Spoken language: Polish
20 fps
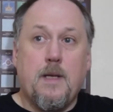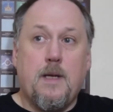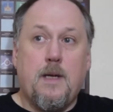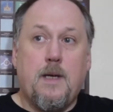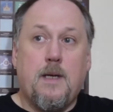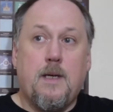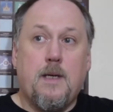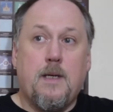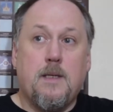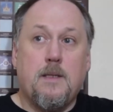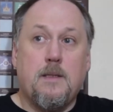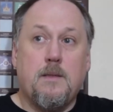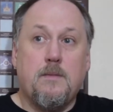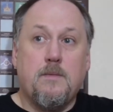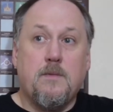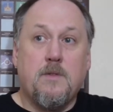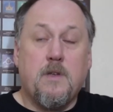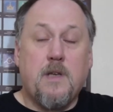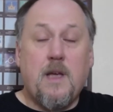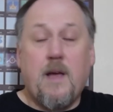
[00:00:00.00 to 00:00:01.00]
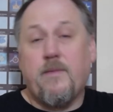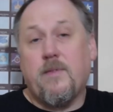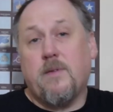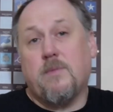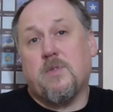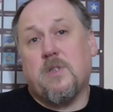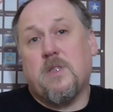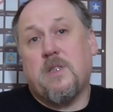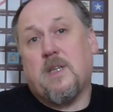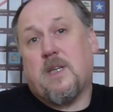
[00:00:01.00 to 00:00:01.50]
E, no ja
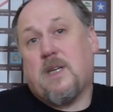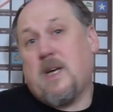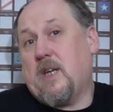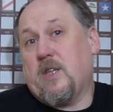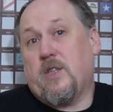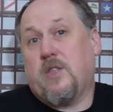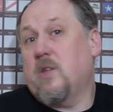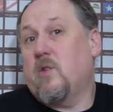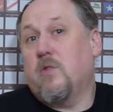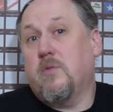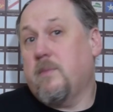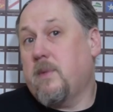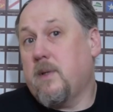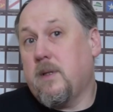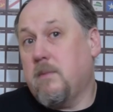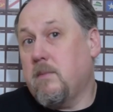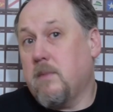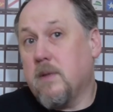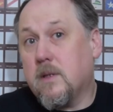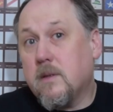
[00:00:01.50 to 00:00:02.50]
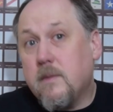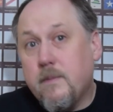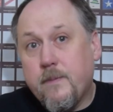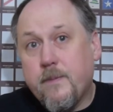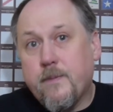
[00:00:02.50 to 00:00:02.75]
wiem, że nie każdy lubi imbir.